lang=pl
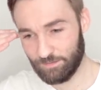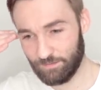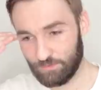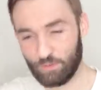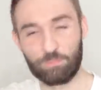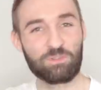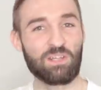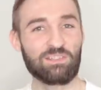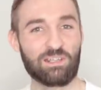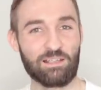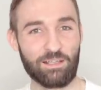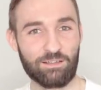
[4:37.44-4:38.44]
są mniej
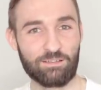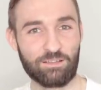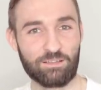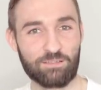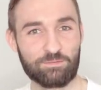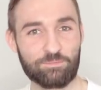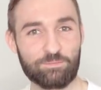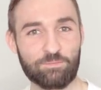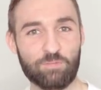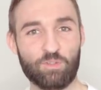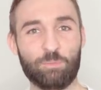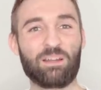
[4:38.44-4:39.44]
inteligentni,
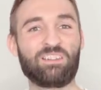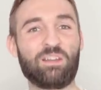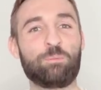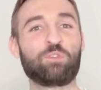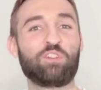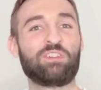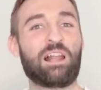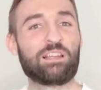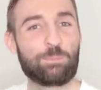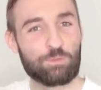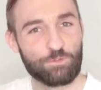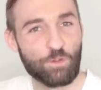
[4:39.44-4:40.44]
są bardziej
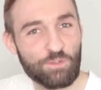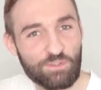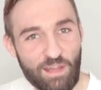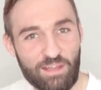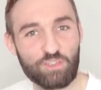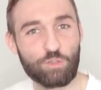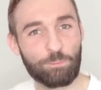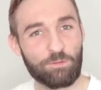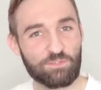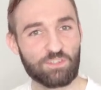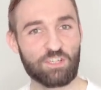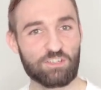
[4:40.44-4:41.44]
emocjonalnie przywiązani do
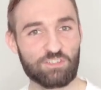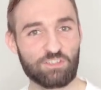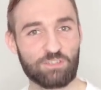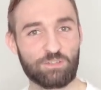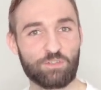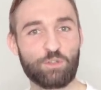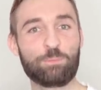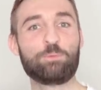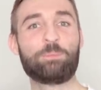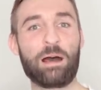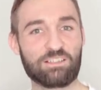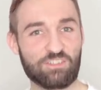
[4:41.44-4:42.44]
pewnych rzeczy, są
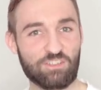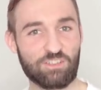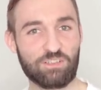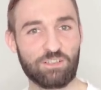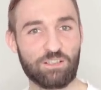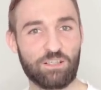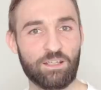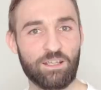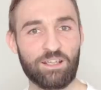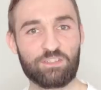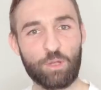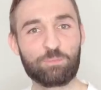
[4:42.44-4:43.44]
uparci,
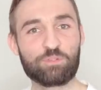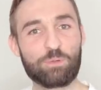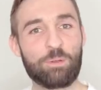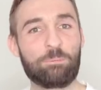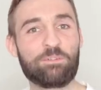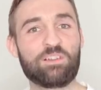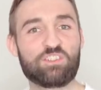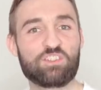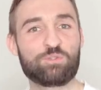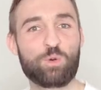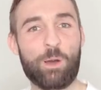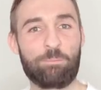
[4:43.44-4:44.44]
chcą, żeby pewna
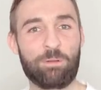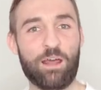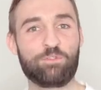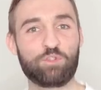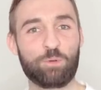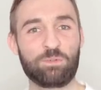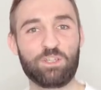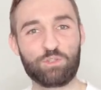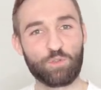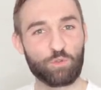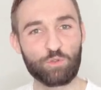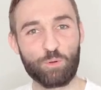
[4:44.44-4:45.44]
rzecz była prawdą i
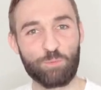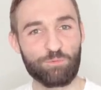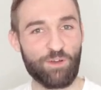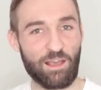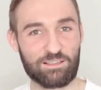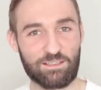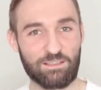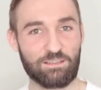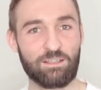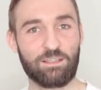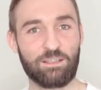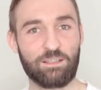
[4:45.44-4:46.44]
ignorują fakty,
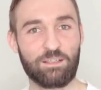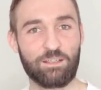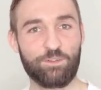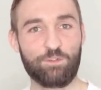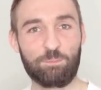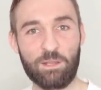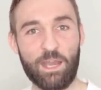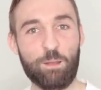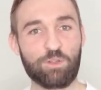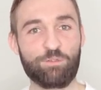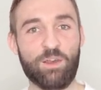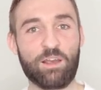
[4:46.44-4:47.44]

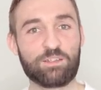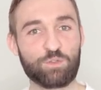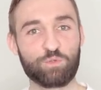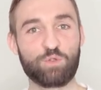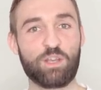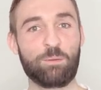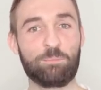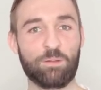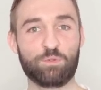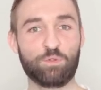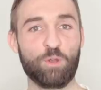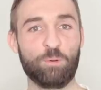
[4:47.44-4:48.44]
wybierają te fakty, które im
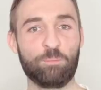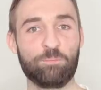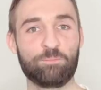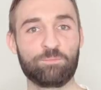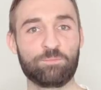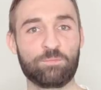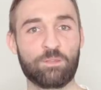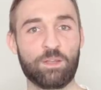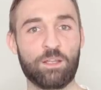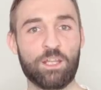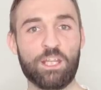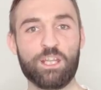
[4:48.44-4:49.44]
pasują
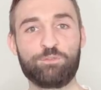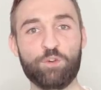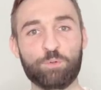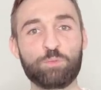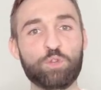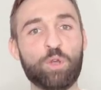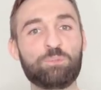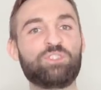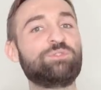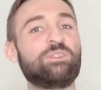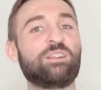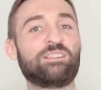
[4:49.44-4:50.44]
i formują
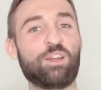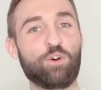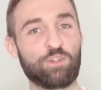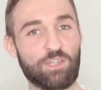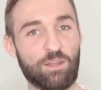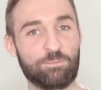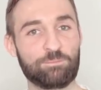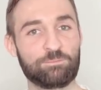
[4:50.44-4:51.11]
dziwne teorie,